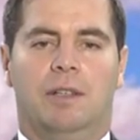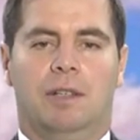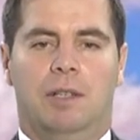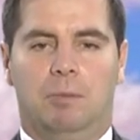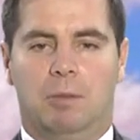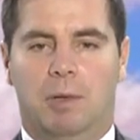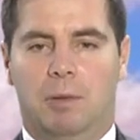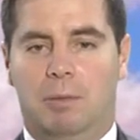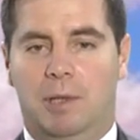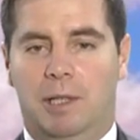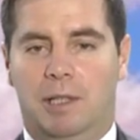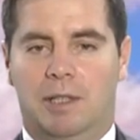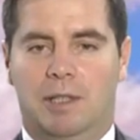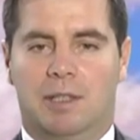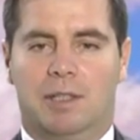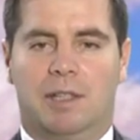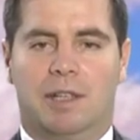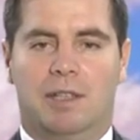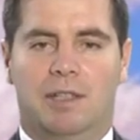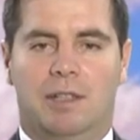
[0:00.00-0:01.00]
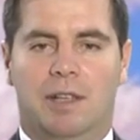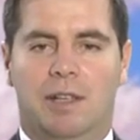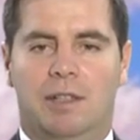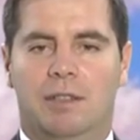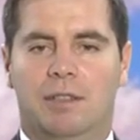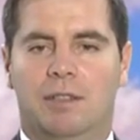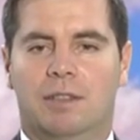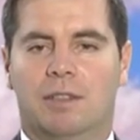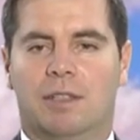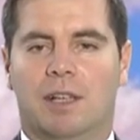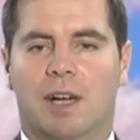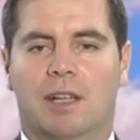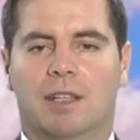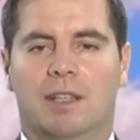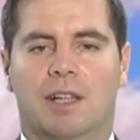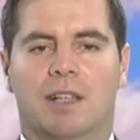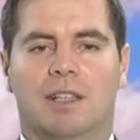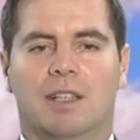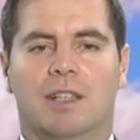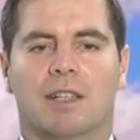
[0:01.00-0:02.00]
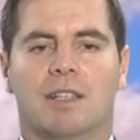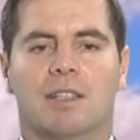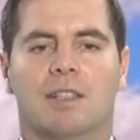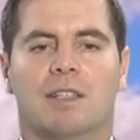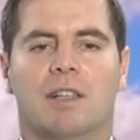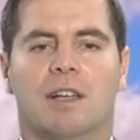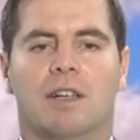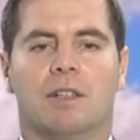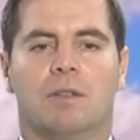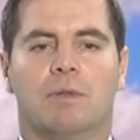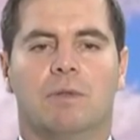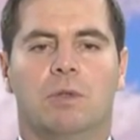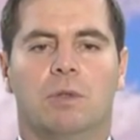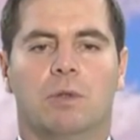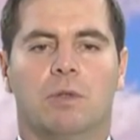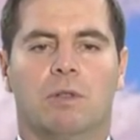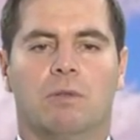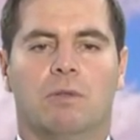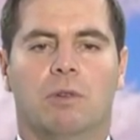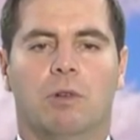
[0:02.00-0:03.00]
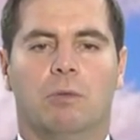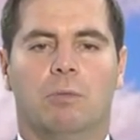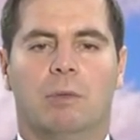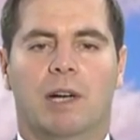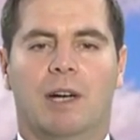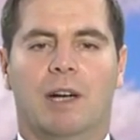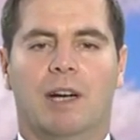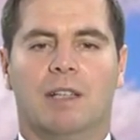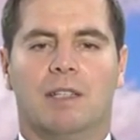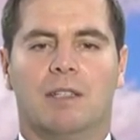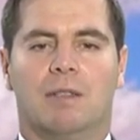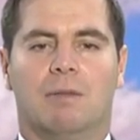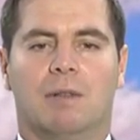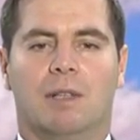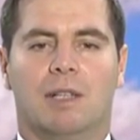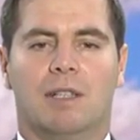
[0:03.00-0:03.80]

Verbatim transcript: ибо близится день, когда ты раздашь все свое богатство